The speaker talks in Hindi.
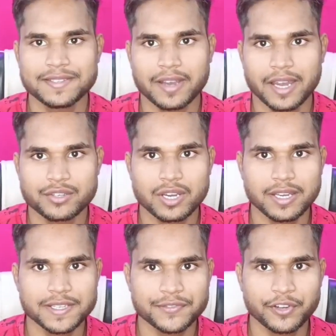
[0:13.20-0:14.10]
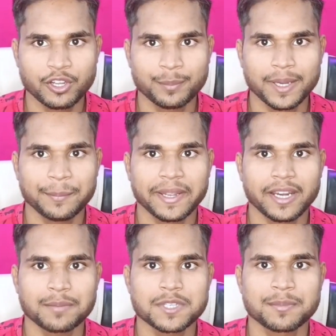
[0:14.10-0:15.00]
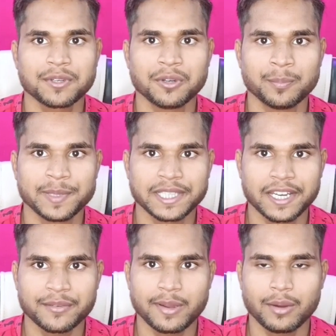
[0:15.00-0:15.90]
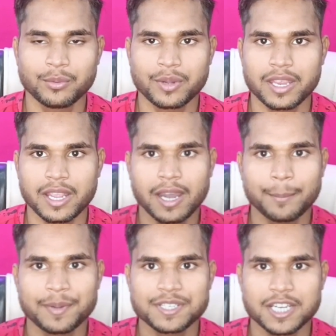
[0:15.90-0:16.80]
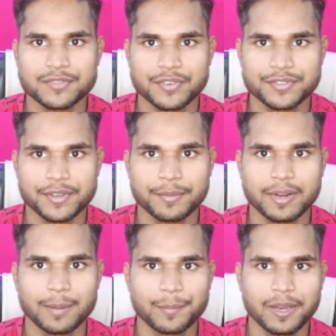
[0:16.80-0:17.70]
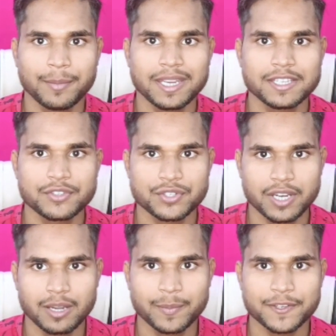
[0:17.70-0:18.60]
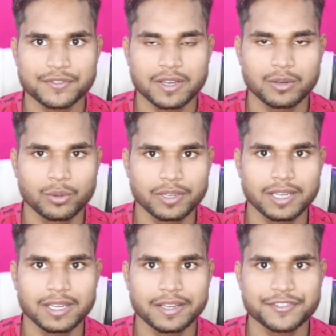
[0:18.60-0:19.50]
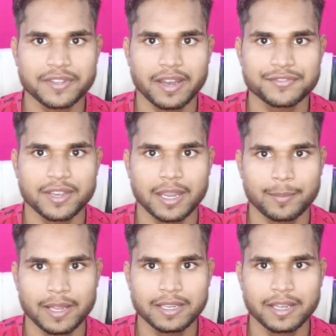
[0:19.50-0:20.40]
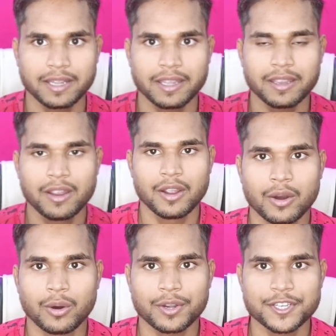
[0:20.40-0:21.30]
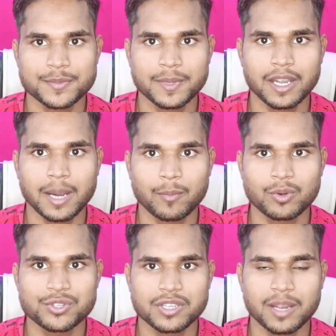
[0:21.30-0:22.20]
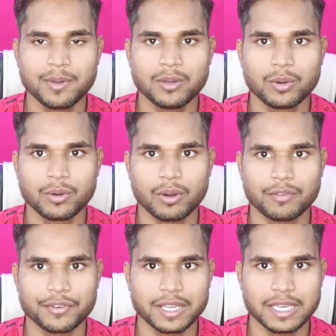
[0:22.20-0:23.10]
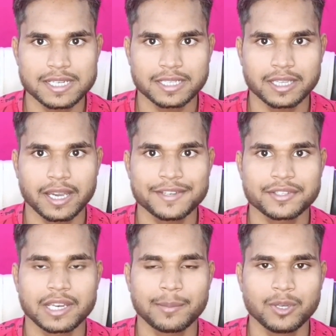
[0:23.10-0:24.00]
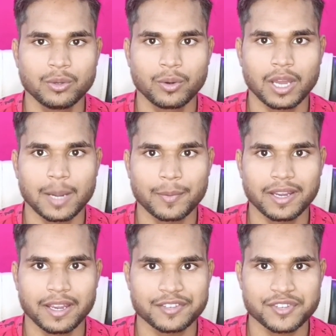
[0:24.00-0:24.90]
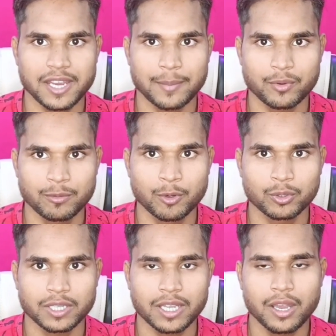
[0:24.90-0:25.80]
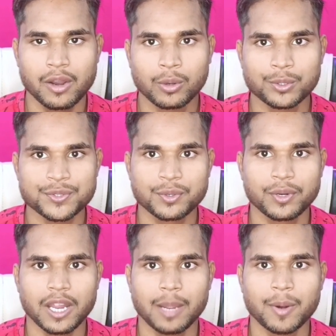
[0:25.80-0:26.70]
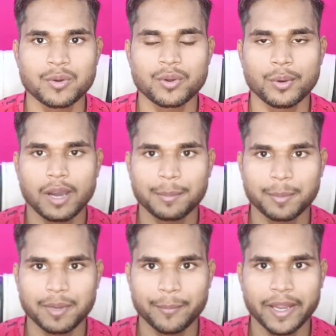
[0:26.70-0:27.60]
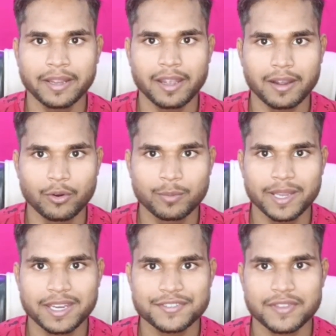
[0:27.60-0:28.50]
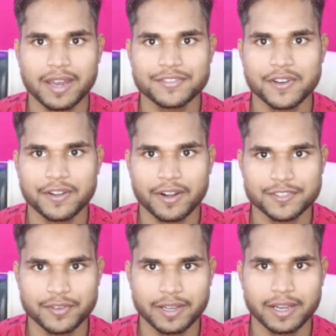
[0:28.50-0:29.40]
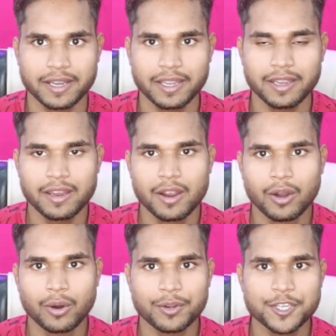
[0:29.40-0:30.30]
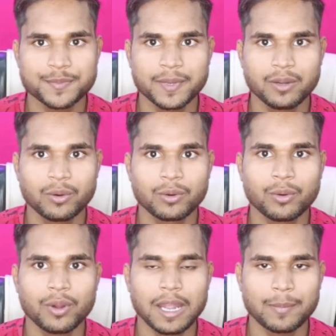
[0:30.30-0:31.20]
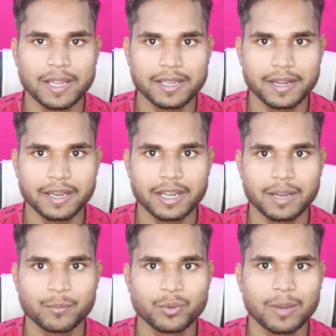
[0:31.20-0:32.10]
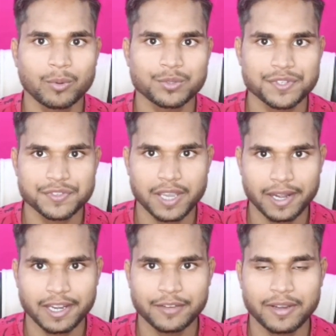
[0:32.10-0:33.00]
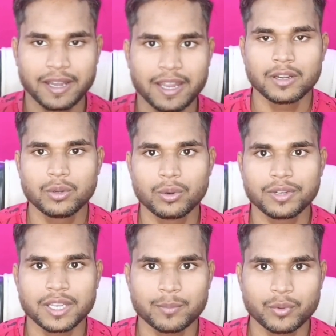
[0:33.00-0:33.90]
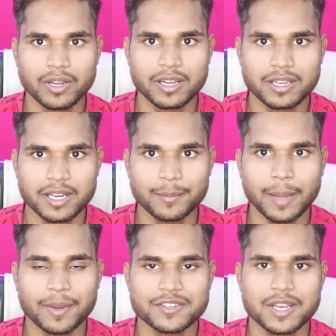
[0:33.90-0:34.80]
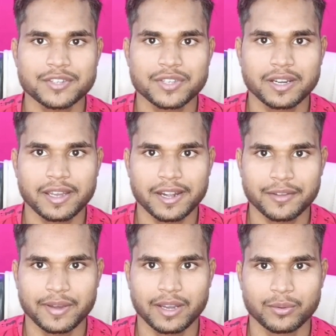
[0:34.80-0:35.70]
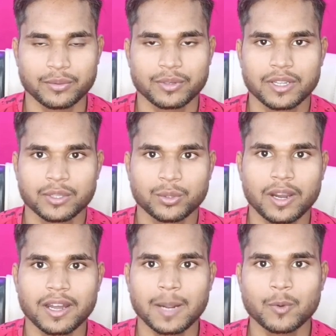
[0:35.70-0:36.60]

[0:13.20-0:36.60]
so गाइज आज की इस वीडियो में मैं आप सभी को बताने वाला हूं कि आप बजाज फिंसर्व कंपनी में इंस्टेंट पर्सनल लोन के लिए किस तरह से अप्लाई करेंगे और इसमें आपको जितना भी लोन ऑफर किया जाता है जितना भी लोन आपका यहाँ से अप्रूव्ड होता है उस लोन अमाउंट को आप अपने बैंक अकाउंट में किस तरह से ट्रांसफ़र करेंगे और इसमें लोन को अप्लाई करने का पूरा प्रोसेस क्या रहने वाला है लोन की पूरी डिटेल मैं आपके साथ शेयर करने वाला हूं तो अगर